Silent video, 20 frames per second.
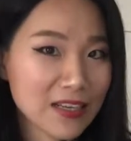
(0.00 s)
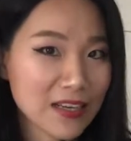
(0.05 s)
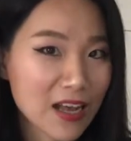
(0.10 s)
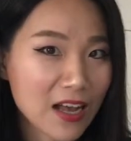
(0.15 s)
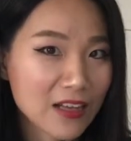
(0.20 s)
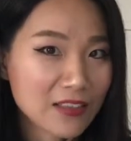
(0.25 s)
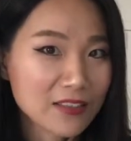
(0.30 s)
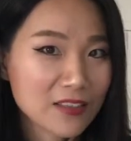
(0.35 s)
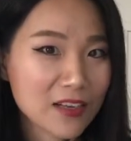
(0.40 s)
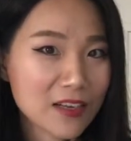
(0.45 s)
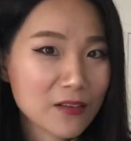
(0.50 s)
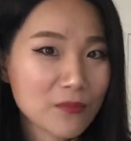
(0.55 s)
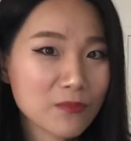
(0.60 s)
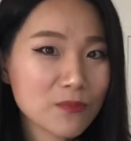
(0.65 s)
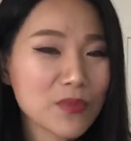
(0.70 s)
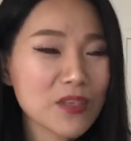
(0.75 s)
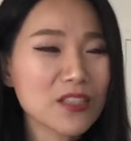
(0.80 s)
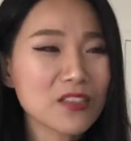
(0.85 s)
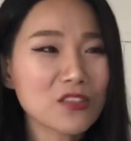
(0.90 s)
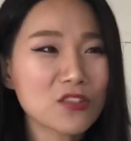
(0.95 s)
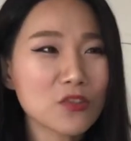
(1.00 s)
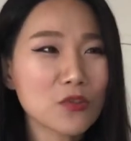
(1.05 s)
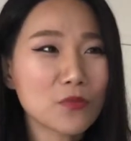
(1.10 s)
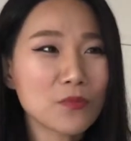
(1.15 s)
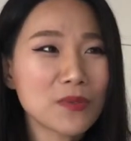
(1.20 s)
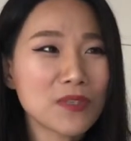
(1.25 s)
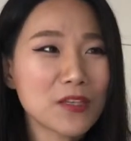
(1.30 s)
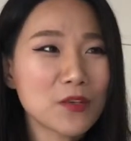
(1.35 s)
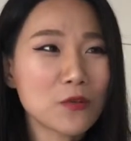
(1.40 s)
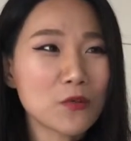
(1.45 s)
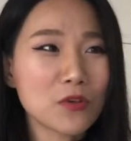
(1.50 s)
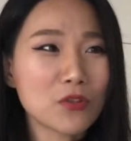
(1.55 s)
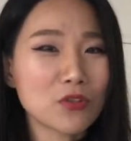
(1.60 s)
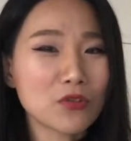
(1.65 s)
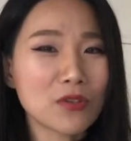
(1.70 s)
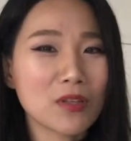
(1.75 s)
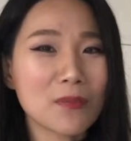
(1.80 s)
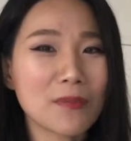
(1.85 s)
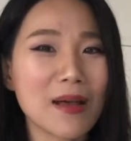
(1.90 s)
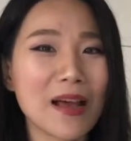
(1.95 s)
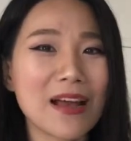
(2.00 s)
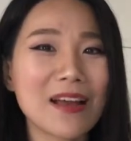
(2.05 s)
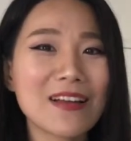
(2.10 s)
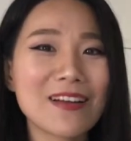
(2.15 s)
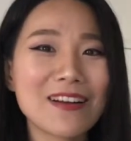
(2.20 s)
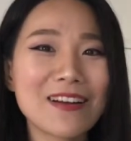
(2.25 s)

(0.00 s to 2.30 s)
康的，毕竟是用苹果做的嘛，